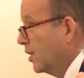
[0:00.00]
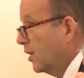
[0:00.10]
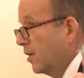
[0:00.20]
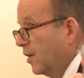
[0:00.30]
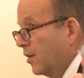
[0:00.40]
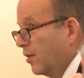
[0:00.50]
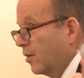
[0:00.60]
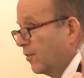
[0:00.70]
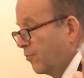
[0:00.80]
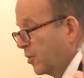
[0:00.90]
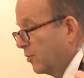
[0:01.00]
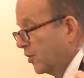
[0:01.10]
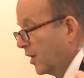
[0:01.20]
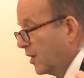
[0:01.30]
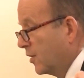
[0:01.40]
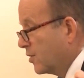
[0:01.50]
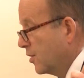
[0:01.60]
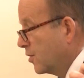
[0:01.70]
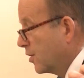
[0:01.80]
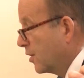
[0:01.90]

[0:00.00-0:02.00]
e, w podmiotach leczniczych.